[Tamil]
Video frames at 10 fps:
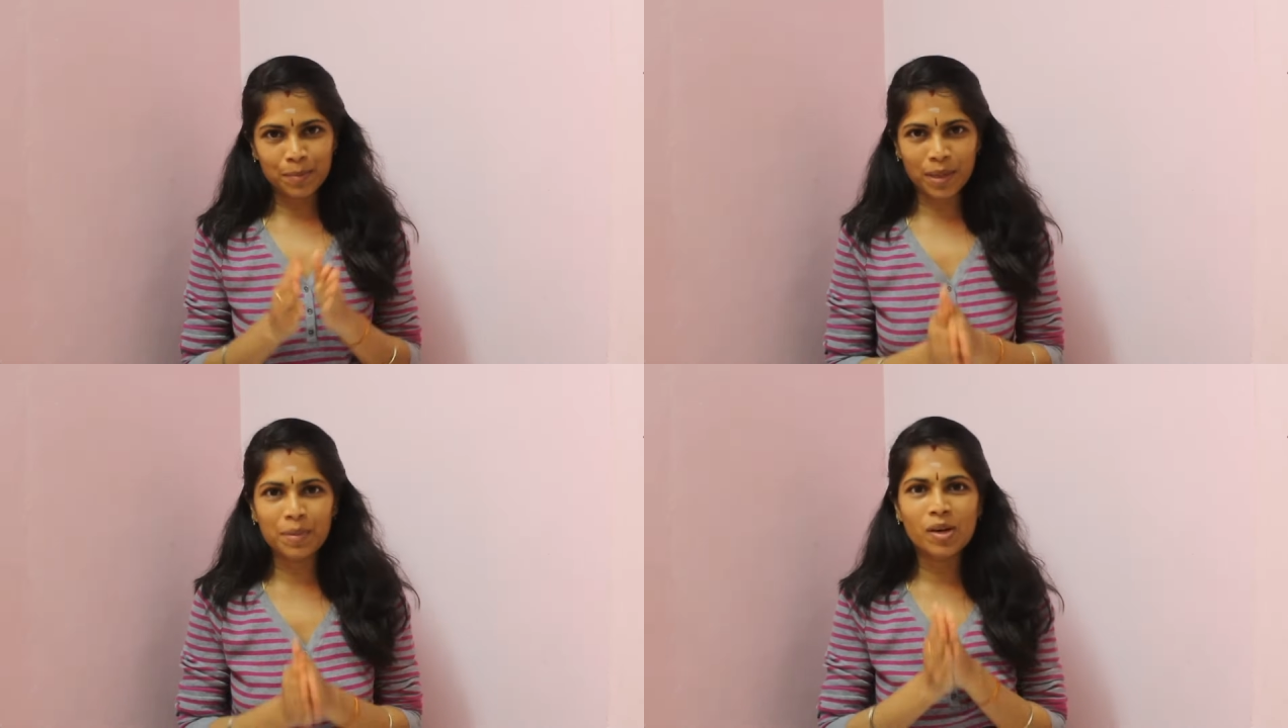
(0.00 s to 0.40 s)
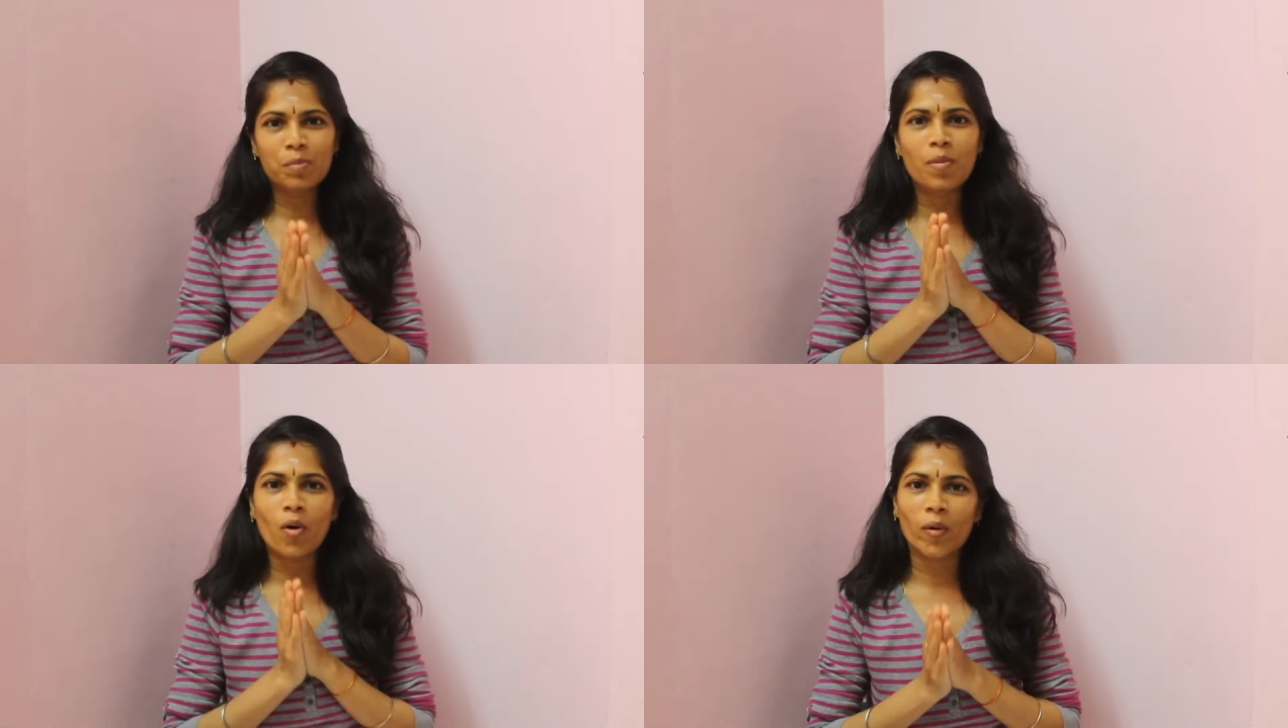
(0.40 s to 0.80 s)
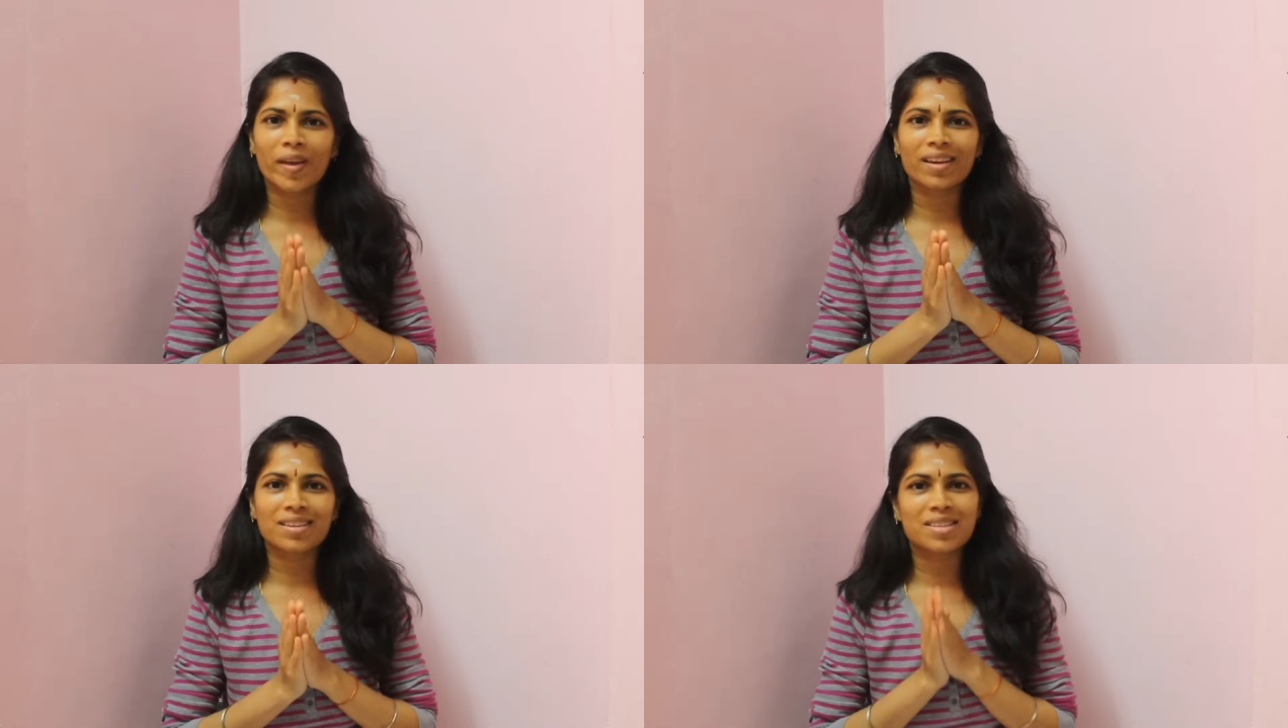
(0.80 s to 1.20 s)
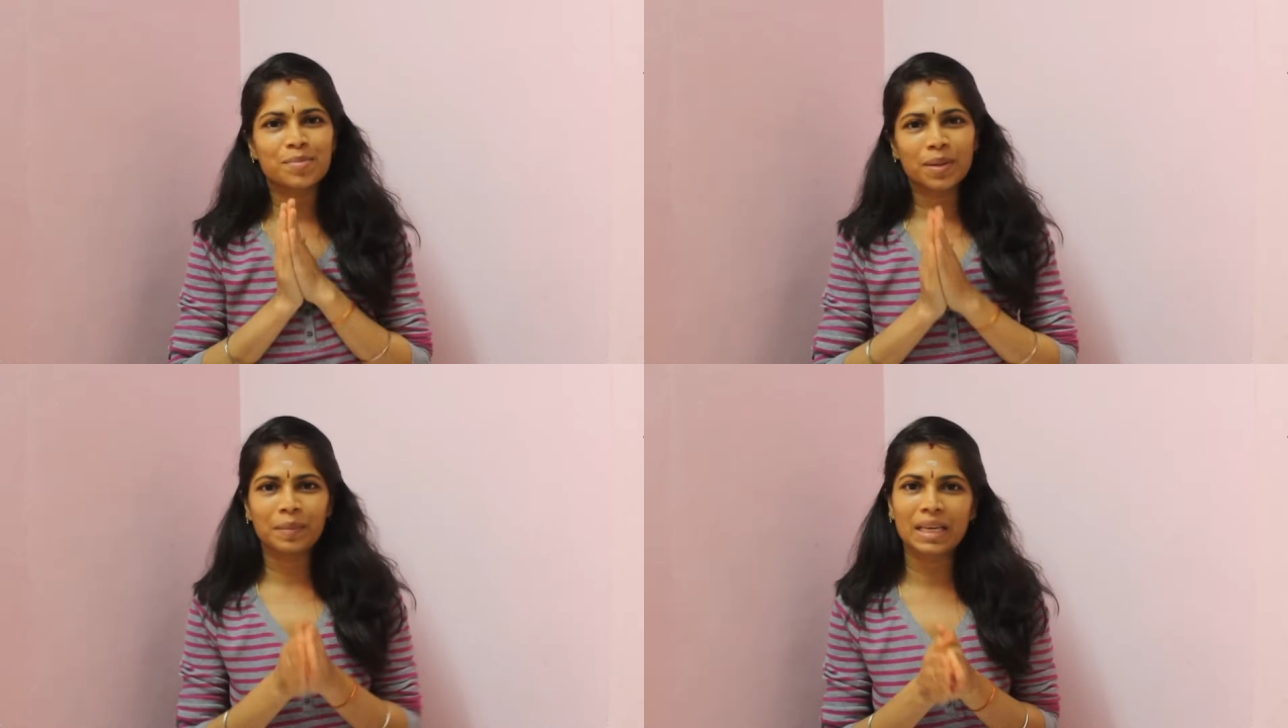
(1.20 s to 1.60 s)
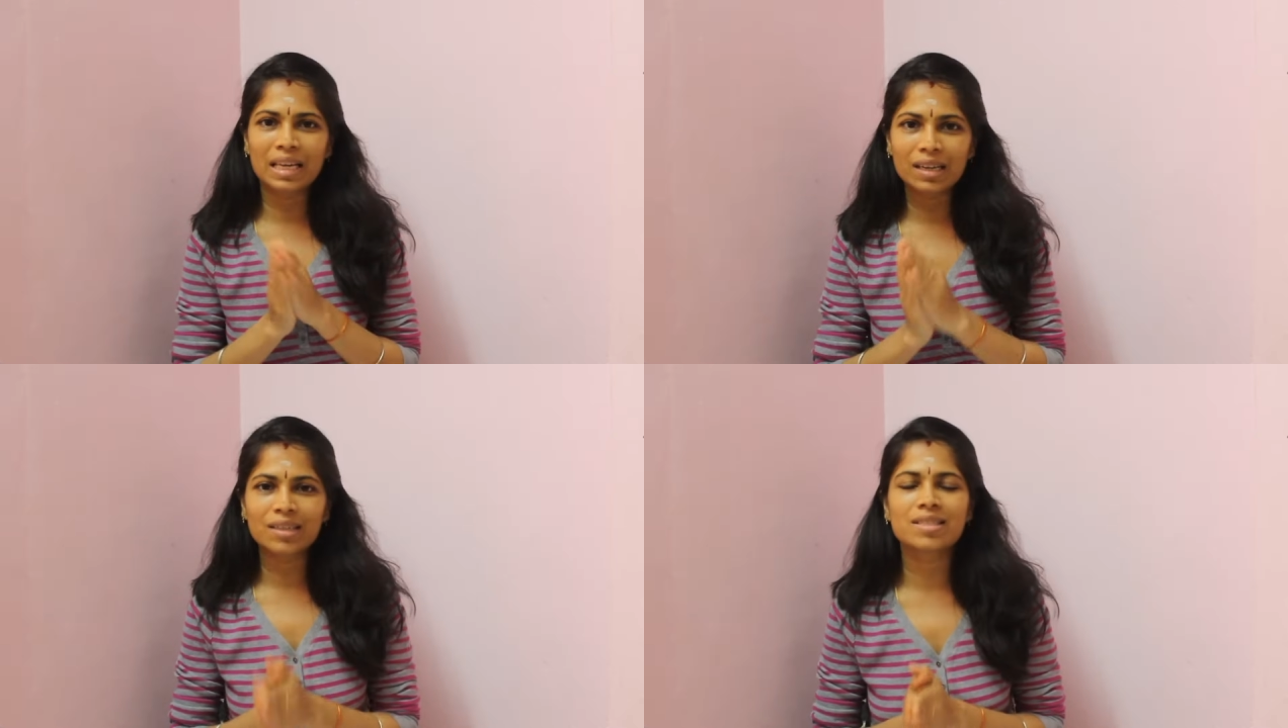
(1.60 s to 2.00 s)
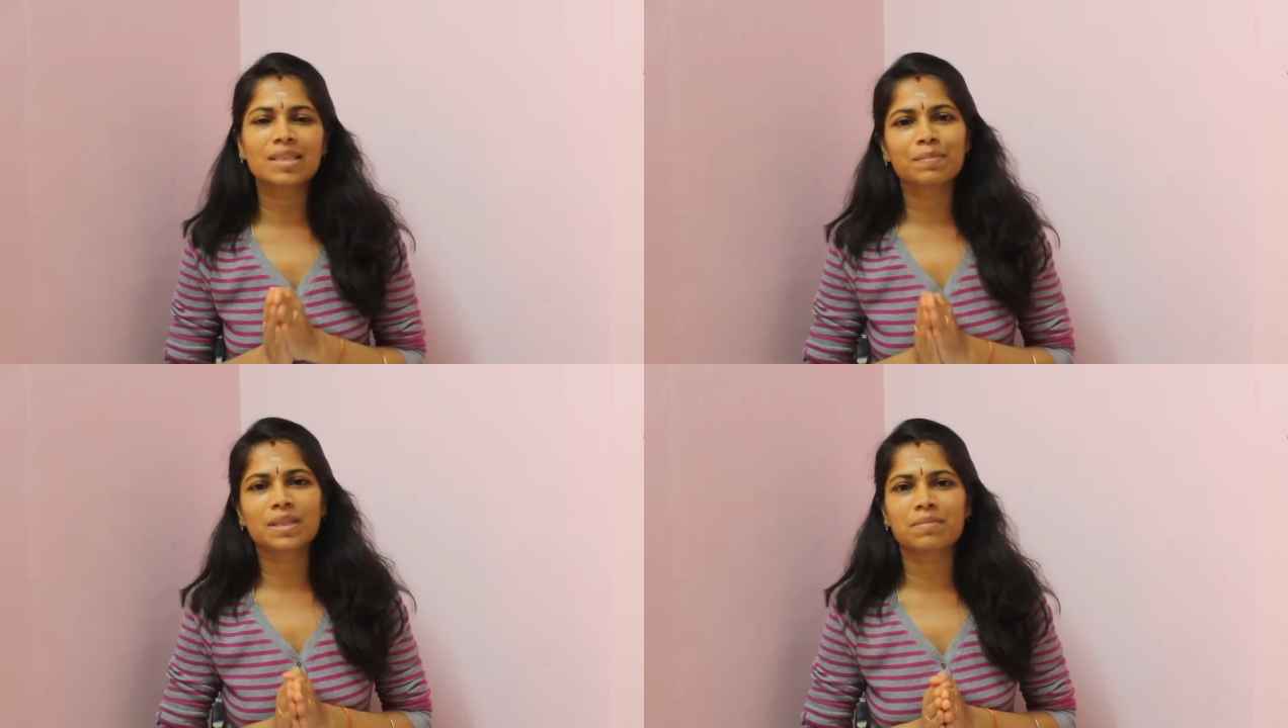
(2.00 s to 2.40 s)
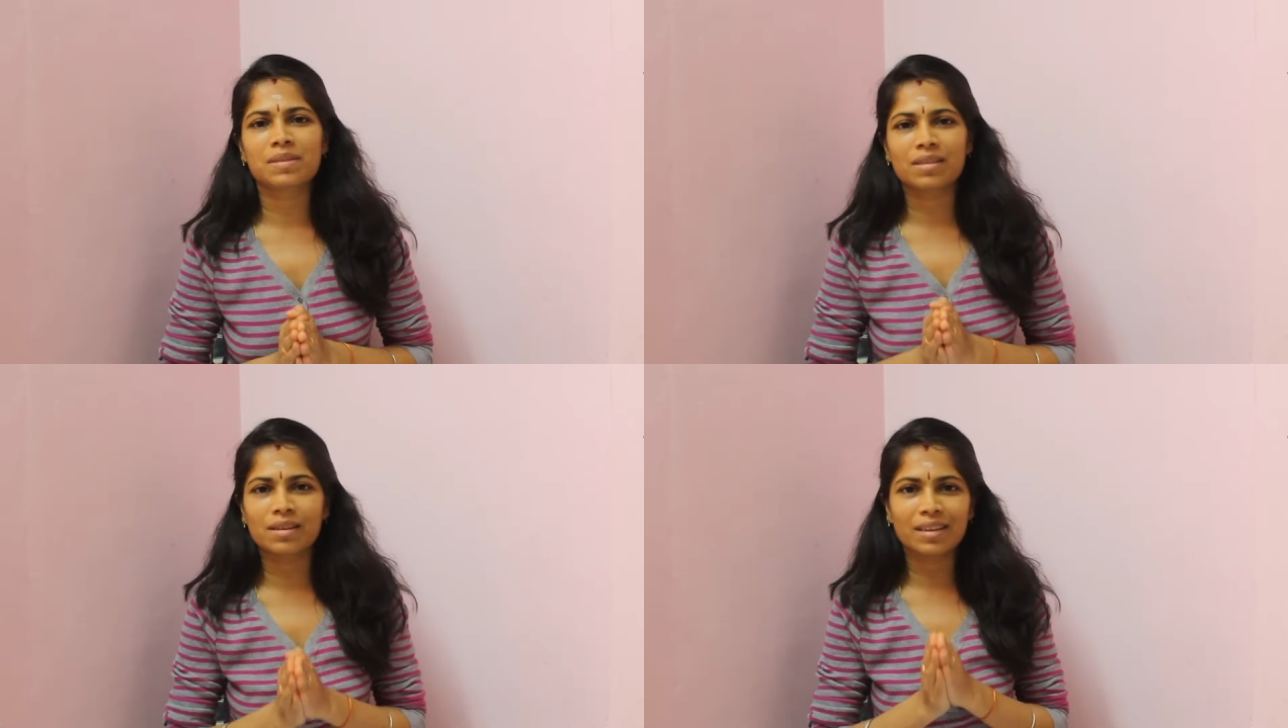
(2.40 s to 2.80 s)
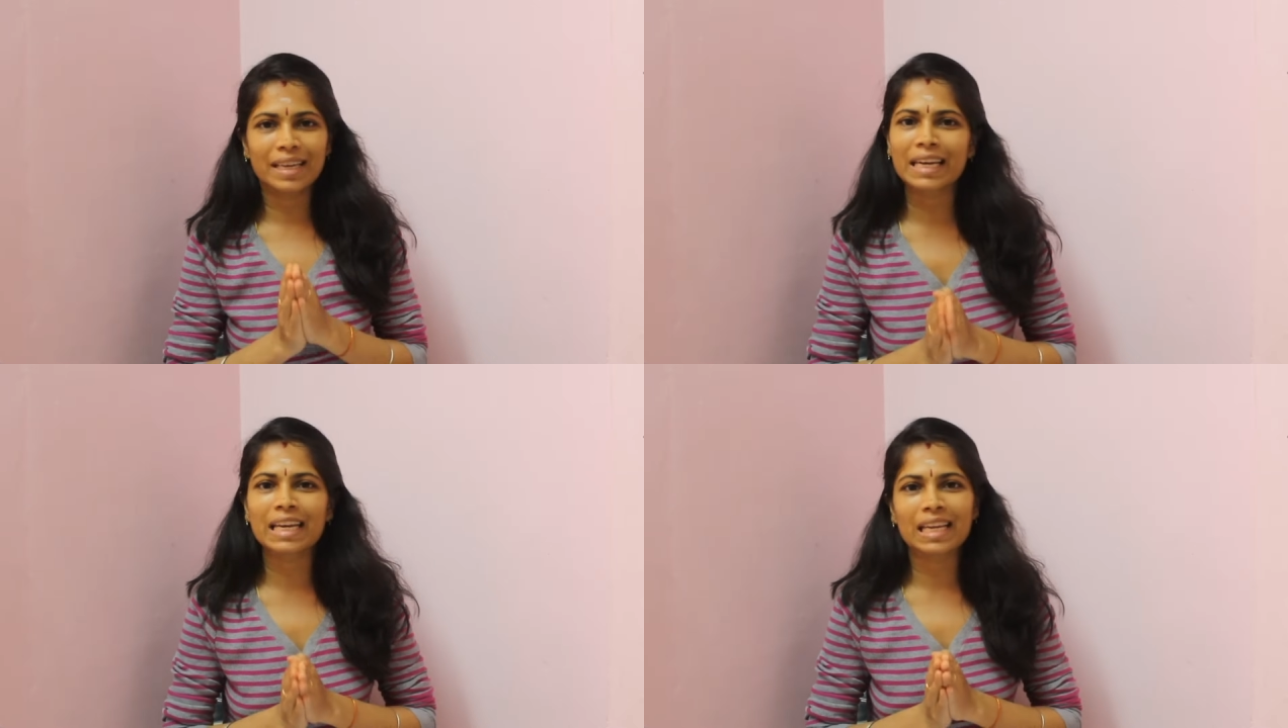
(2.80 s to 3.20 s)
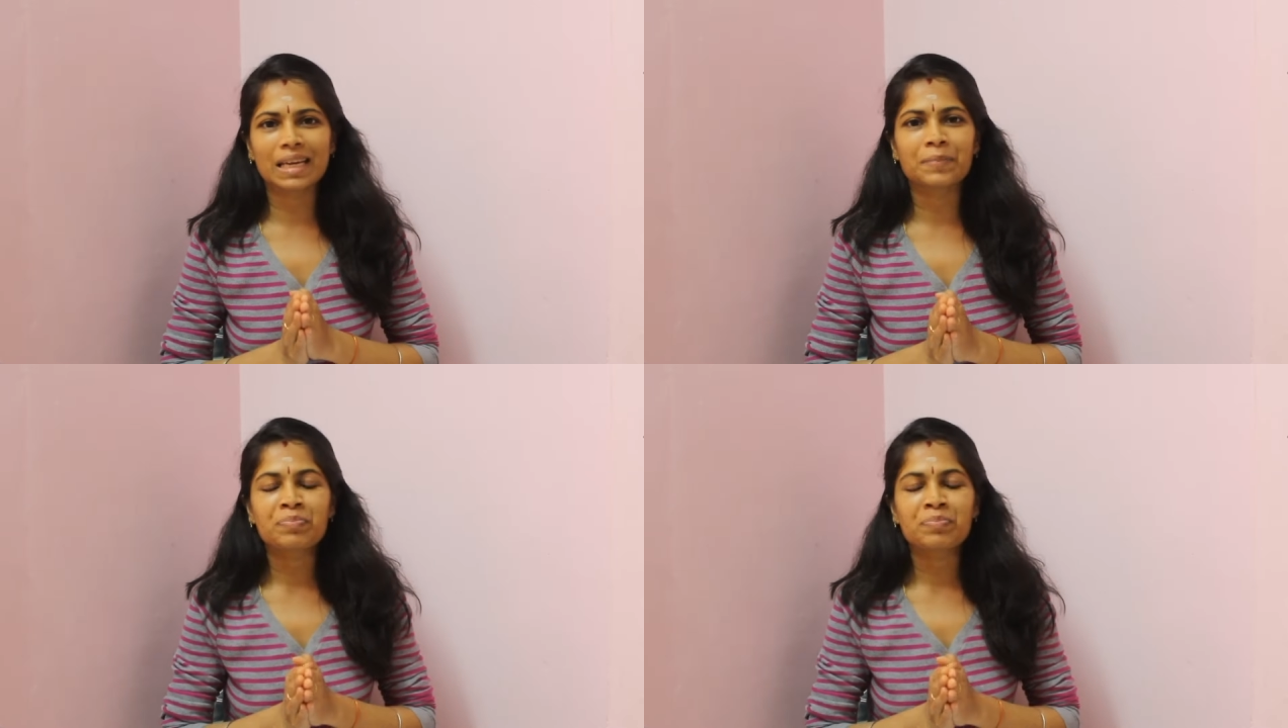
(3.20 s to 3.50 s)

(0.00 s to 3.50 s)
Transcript: பேபி பாய் அண்ட் பேபி கேர்ள் சிம்டம்ஸ் என்னென்ன